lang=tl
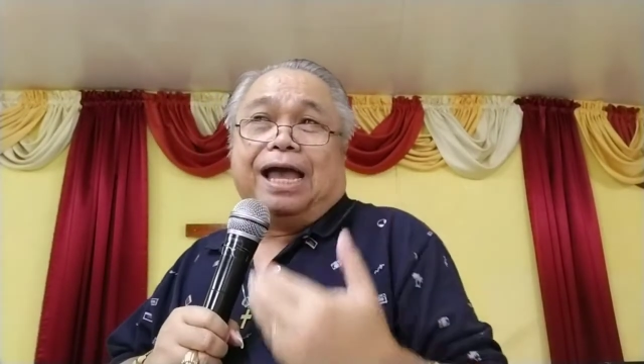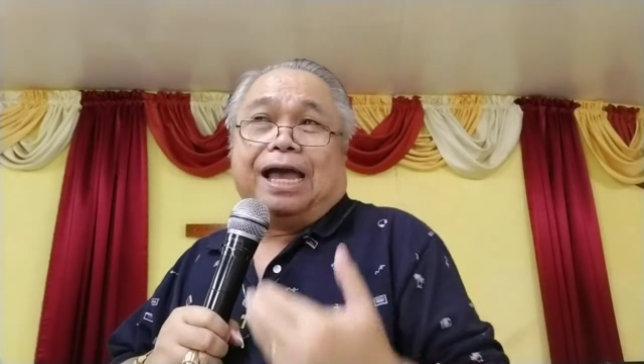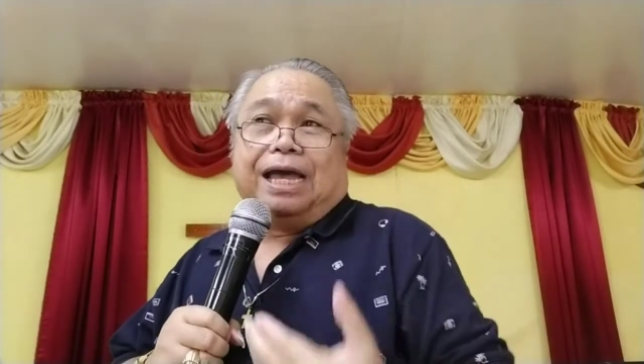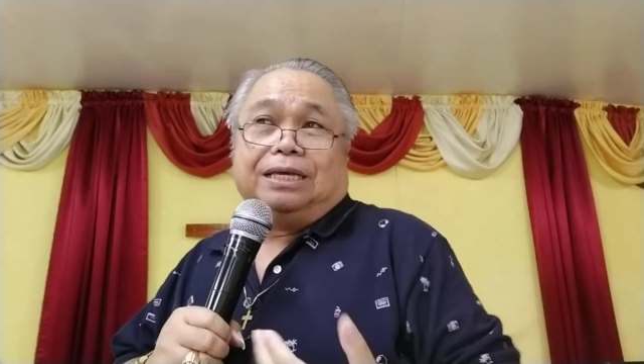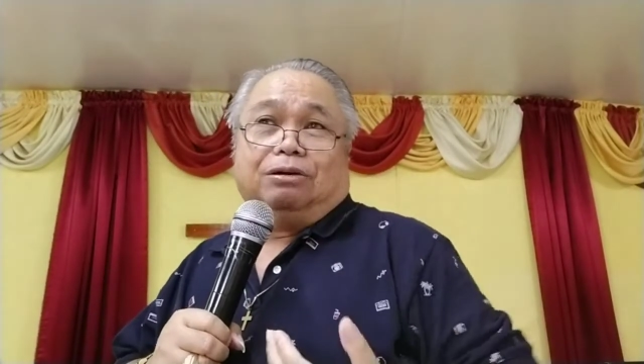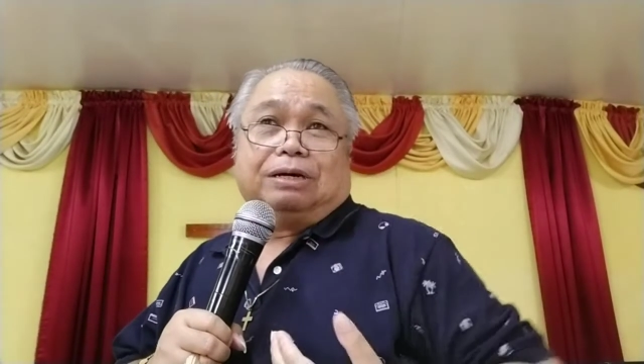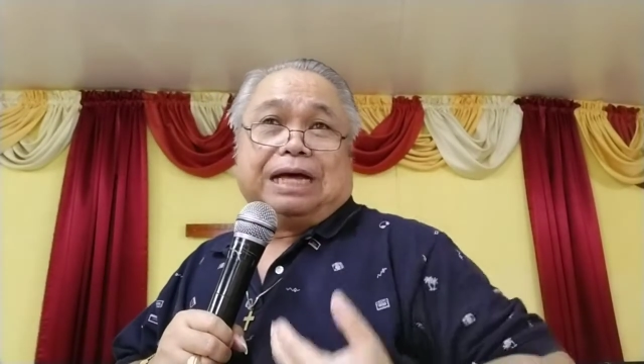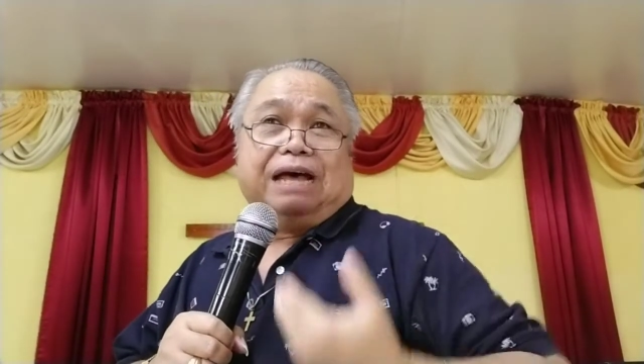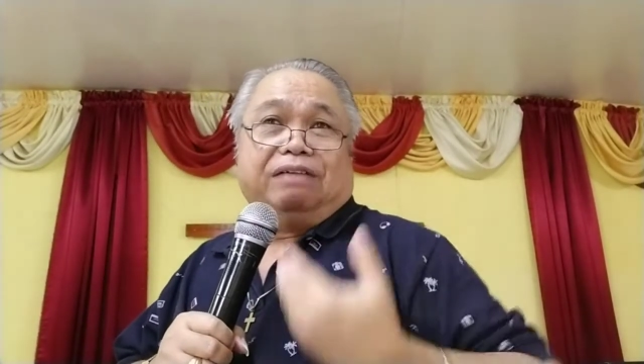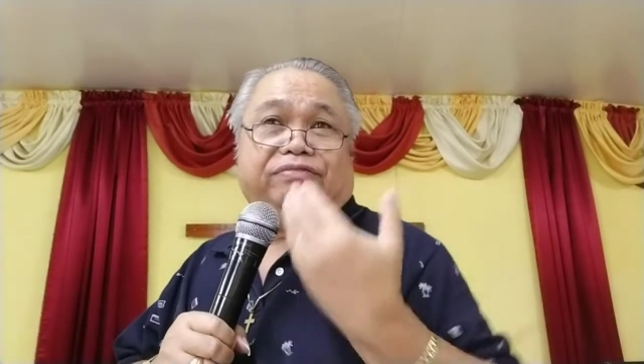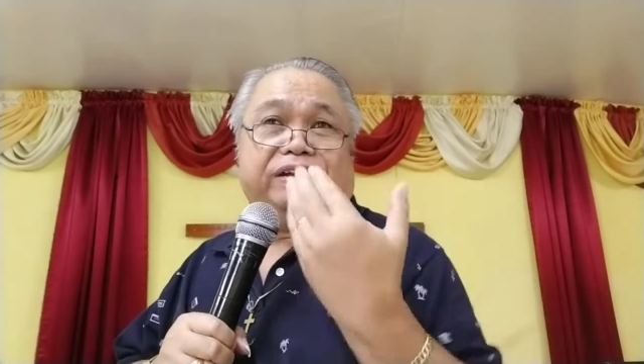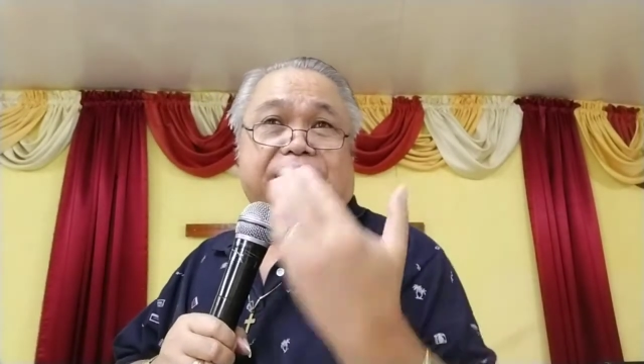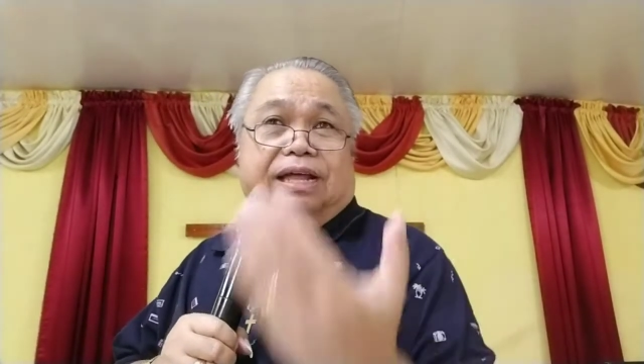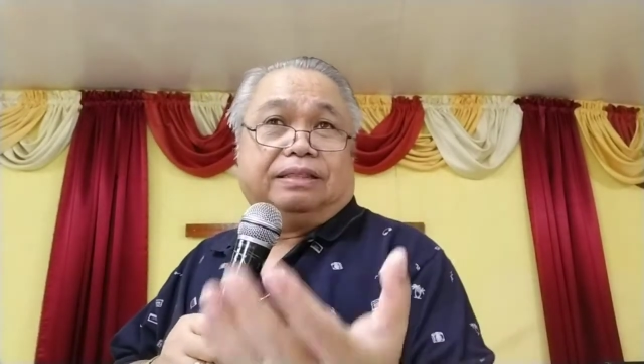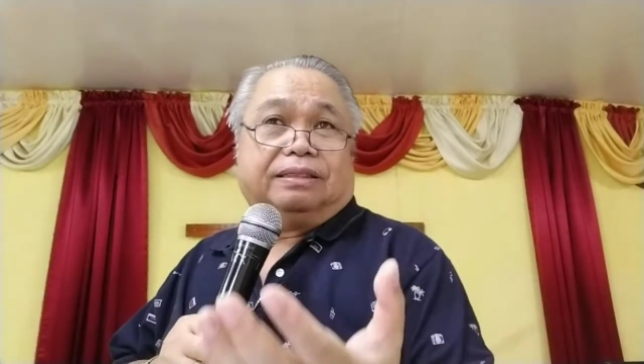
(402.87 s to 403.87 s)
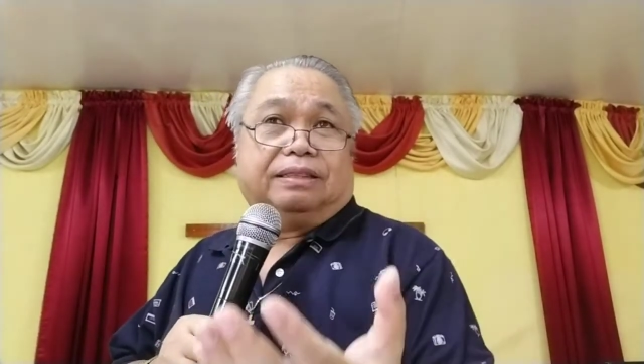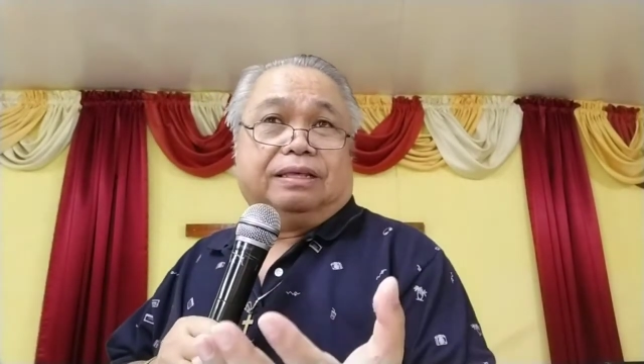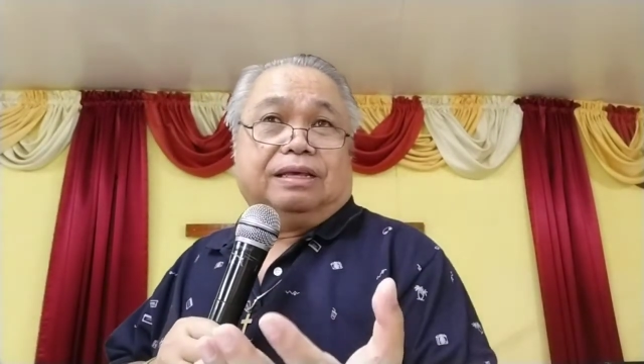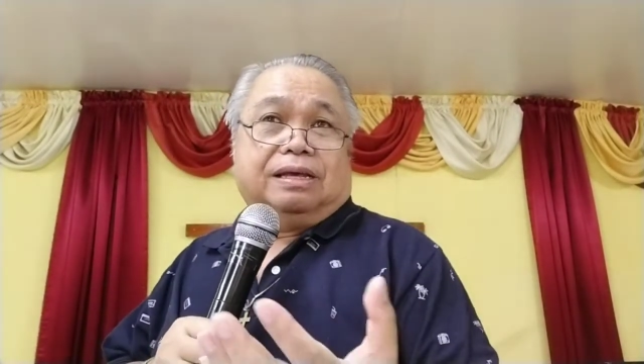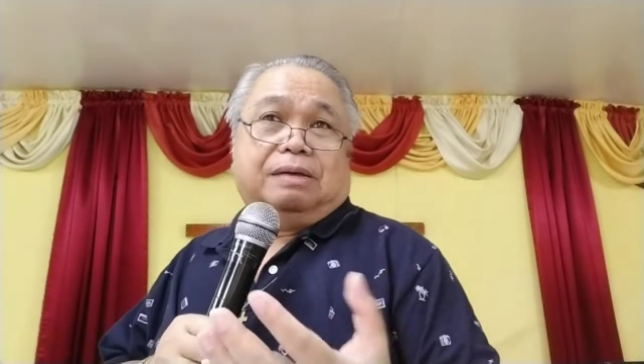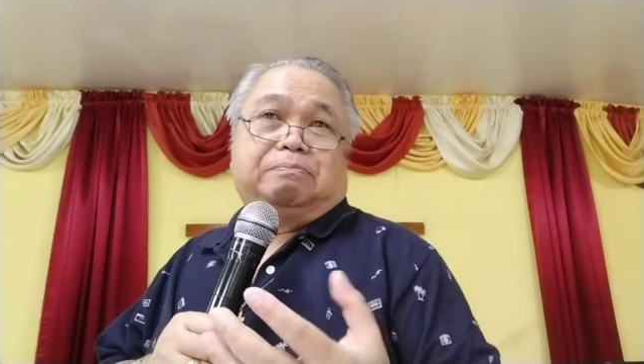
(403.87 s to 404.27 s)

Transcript: kayo covenant,